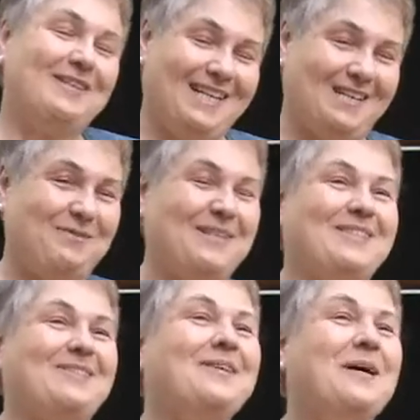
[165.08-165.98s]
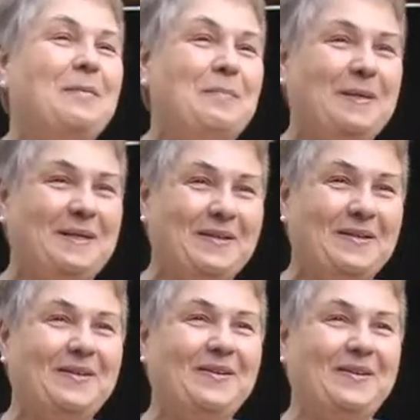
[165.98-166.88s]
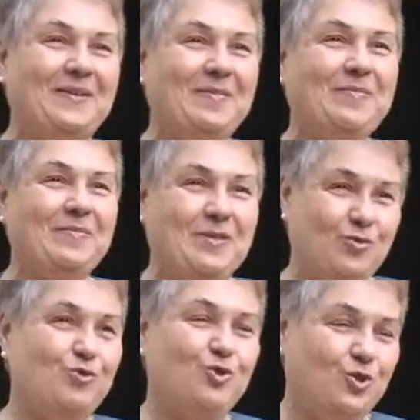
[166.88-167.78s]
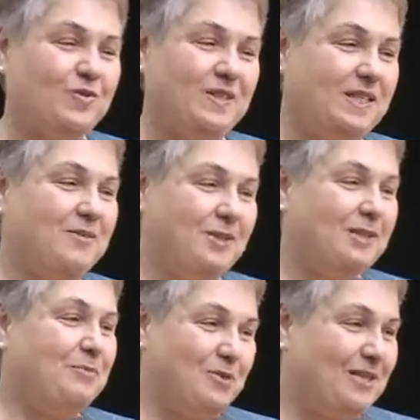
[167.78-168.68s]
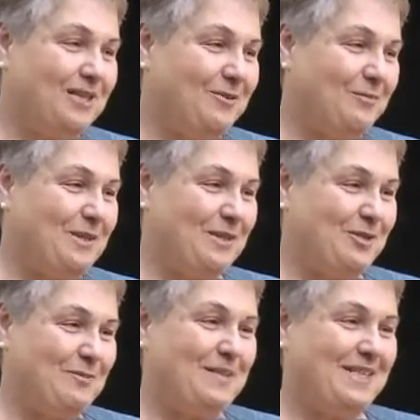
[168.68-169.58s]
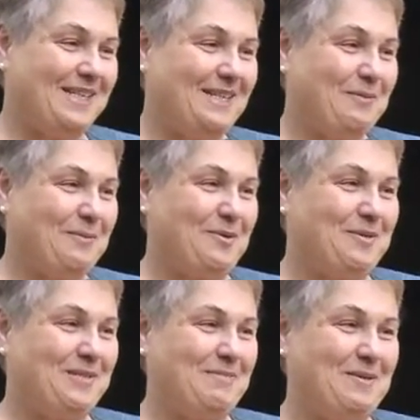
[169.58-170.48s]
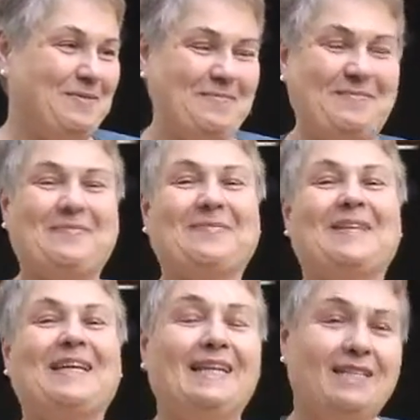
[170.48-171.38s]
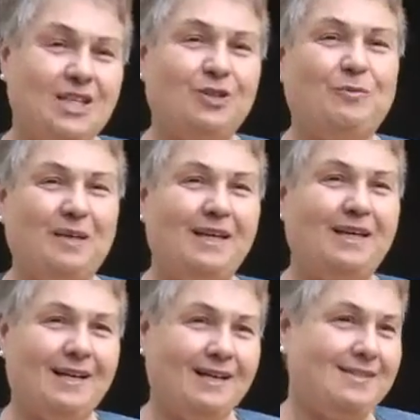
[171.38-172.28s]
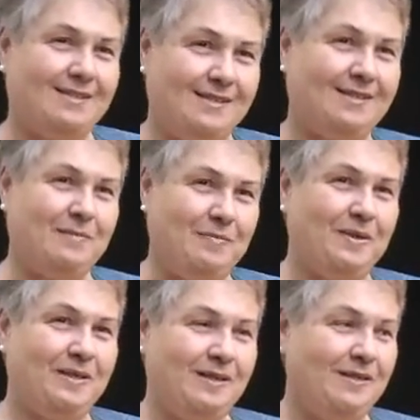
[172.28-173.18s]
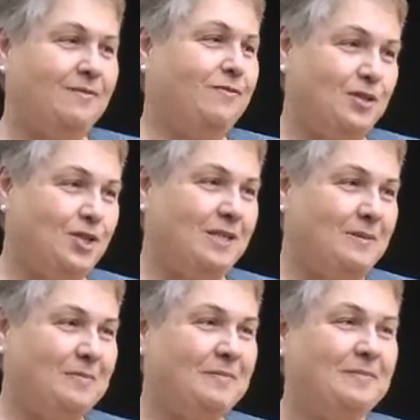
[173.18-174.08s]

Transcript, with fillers: una gara 4, però mm, sono giovani e quindi potranno partecipare gli anni prossimi. Certo per i ragazzi è sempre difficile